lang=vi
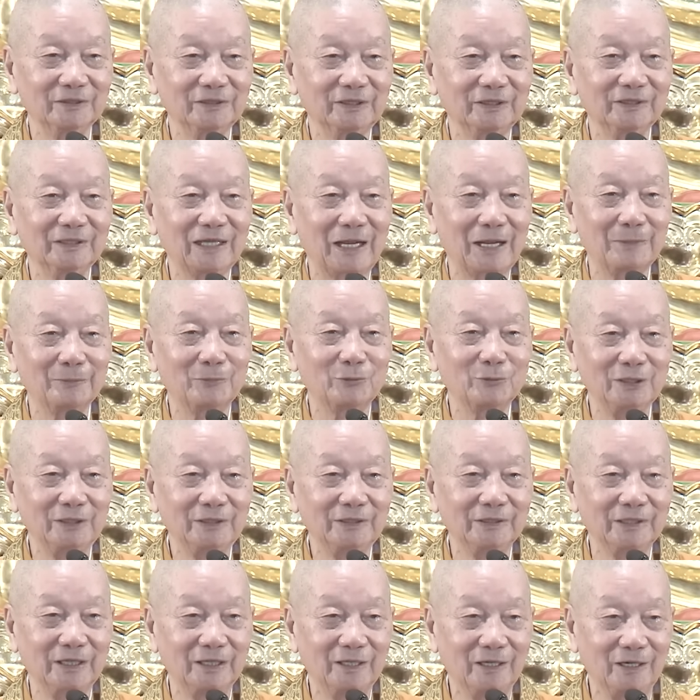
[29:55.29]
Thích Ca Mâu
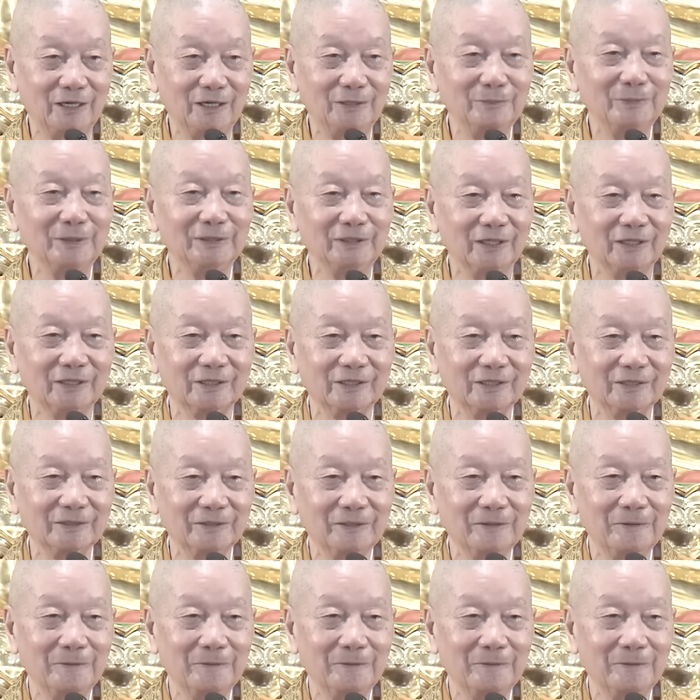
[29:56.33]
Ni Ngài ở bây giờ đó,